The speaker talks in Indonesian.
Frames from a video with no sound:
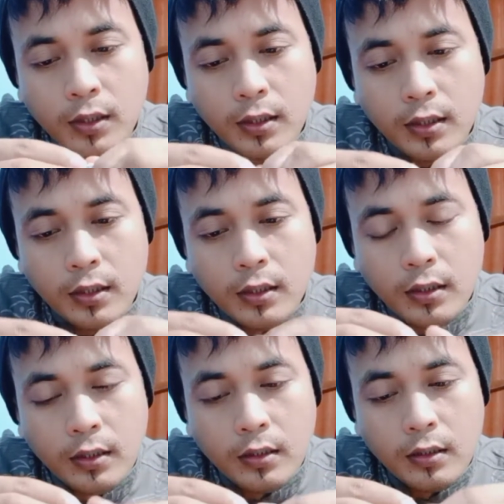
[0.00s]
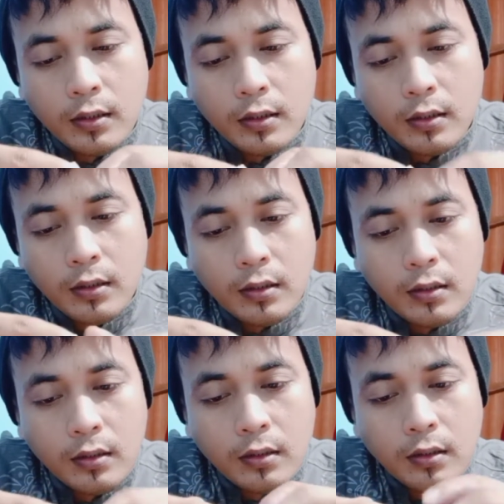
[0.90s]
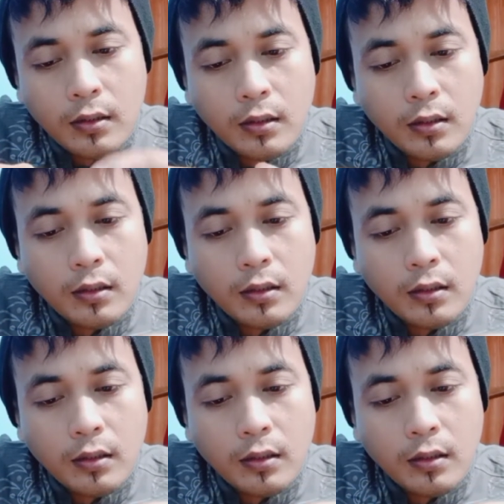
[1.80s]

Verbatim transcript: aja nih nah